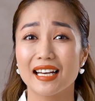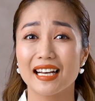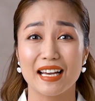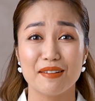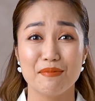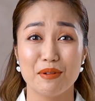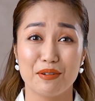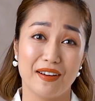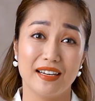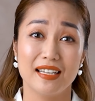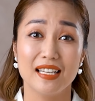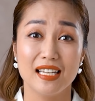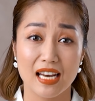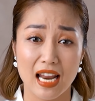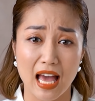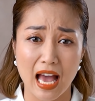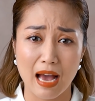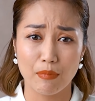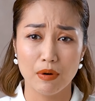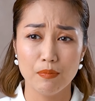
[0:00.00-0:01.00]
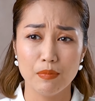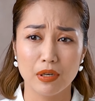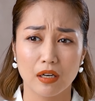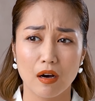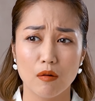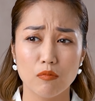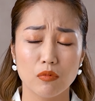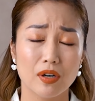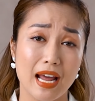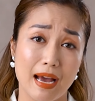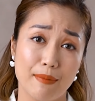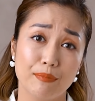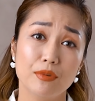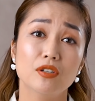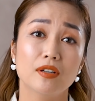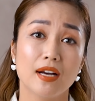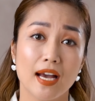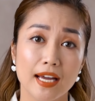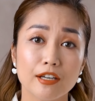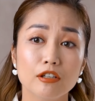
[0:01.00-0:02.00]
cái ngày mình phải đi làm mà mình không có đảm
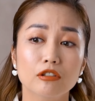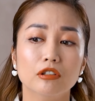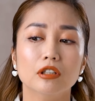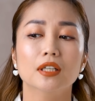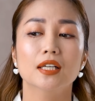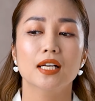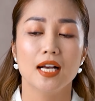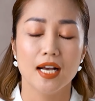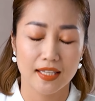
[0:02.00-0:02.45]
đương hết được